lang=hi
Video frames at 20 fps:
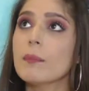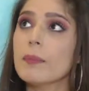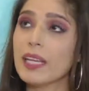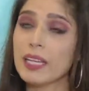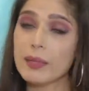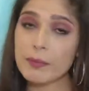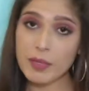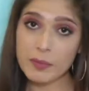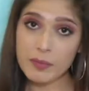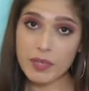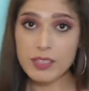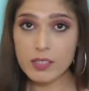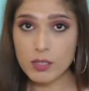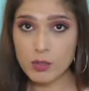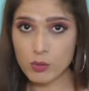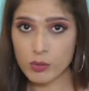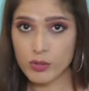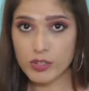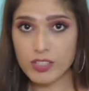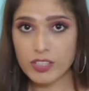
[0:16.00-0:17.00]
पहले मैं भी ऐसा
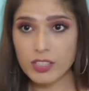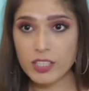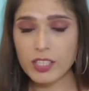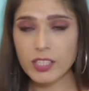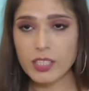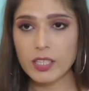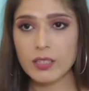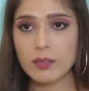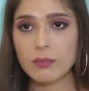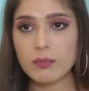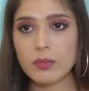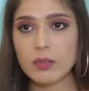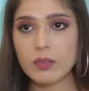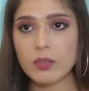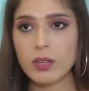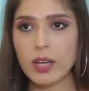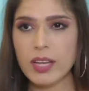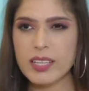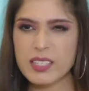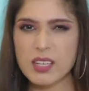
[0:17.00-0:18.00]
सोचती थी कि
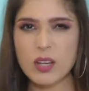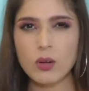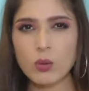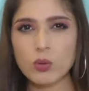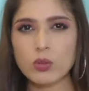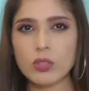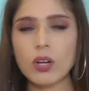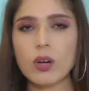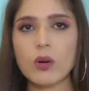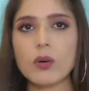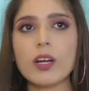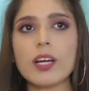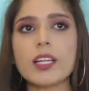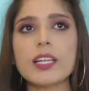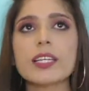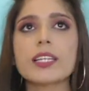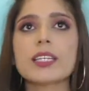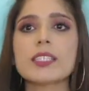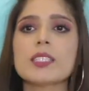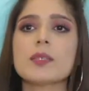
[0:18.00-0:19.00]
ऐसा होता होगा
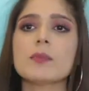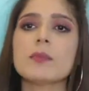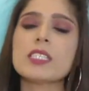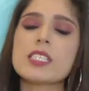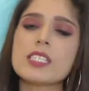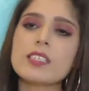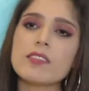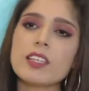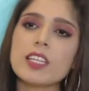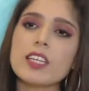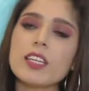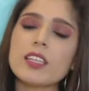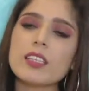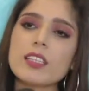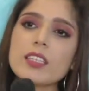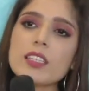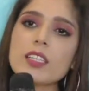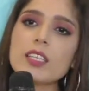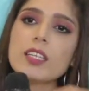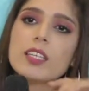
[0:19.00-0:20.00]
लेकिन जब मैं टीवी
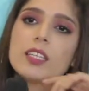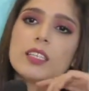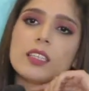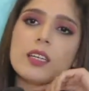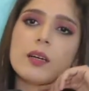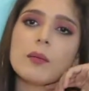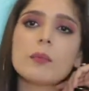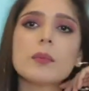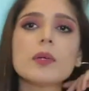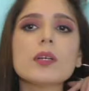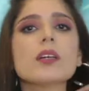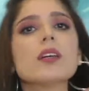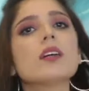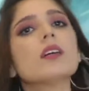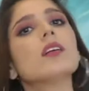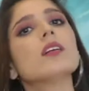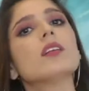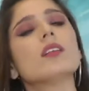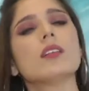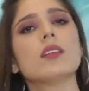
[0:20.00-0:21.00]
करती थी तब
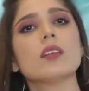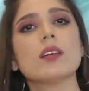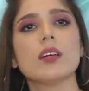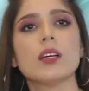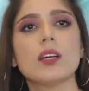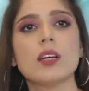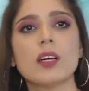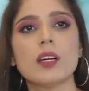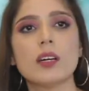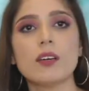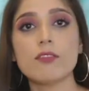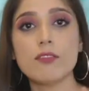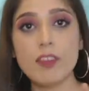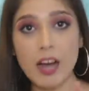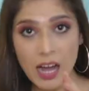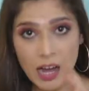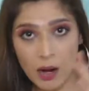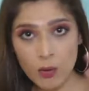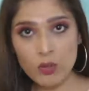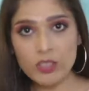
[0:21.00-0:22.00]

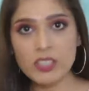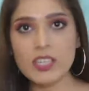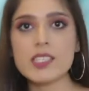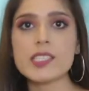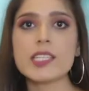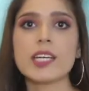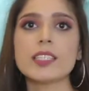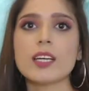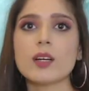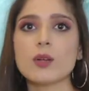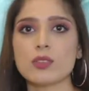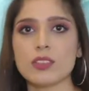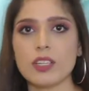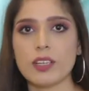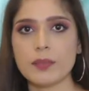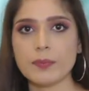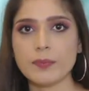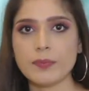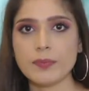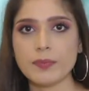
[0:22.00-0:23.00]
वहाँ उल्टा ज़्यादा होता
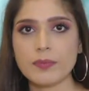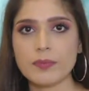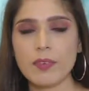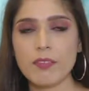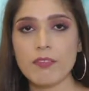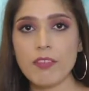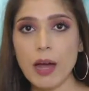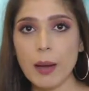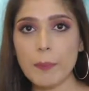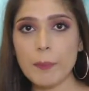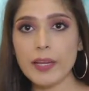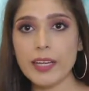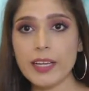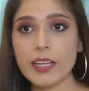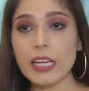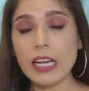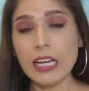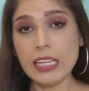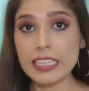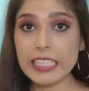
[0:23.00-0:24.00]
है वहाँ पे
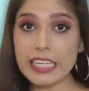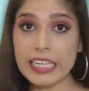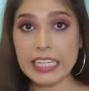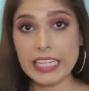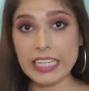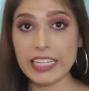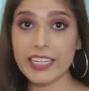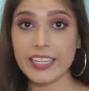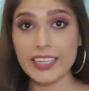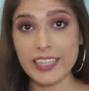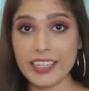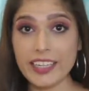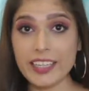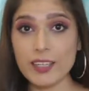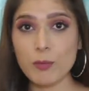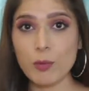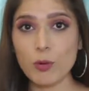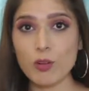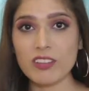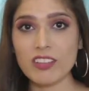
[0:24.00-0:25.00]
लीड लीड
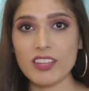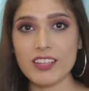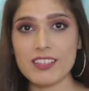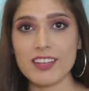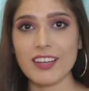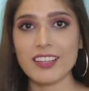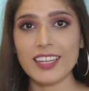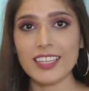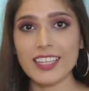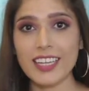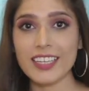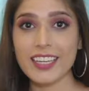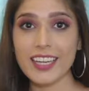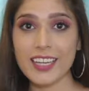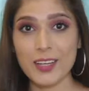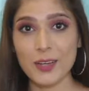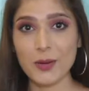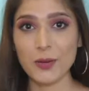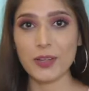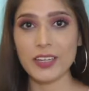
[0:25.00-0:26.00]
लीड बोलते हैं ज़्यादा कि ये
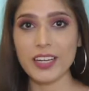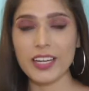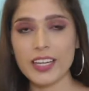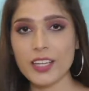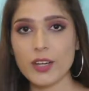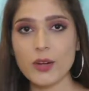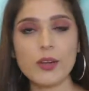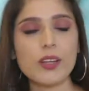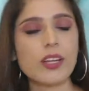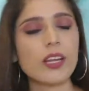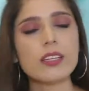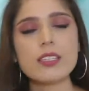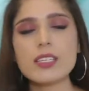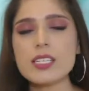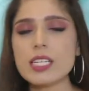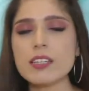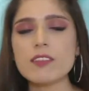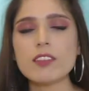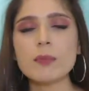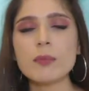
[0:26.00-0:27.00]
हीरोइन है हीरोइन है
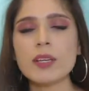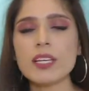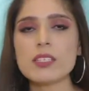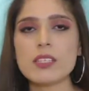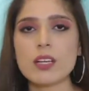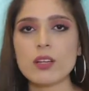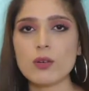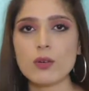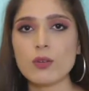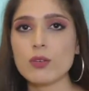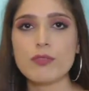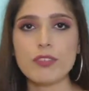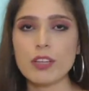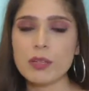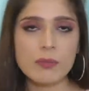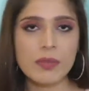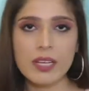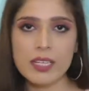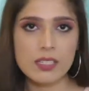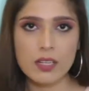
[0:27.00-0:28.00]
टीवी में ऐसा
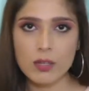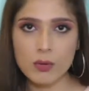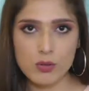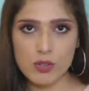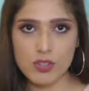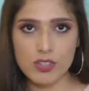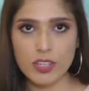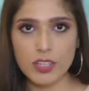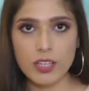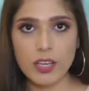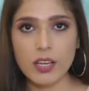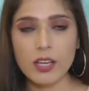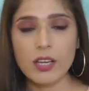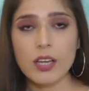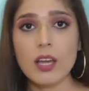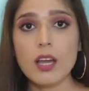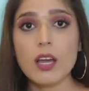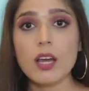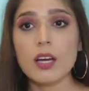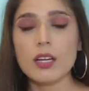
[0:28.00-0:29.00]
फिल्म में ऐसा कुछ नहीं है
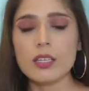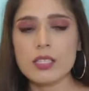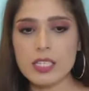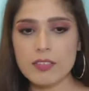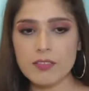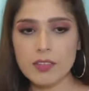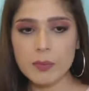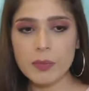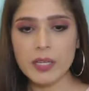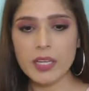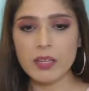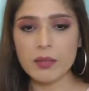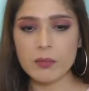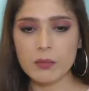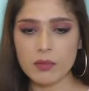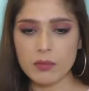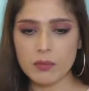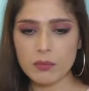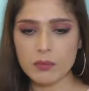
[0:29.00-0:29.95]
टीवी में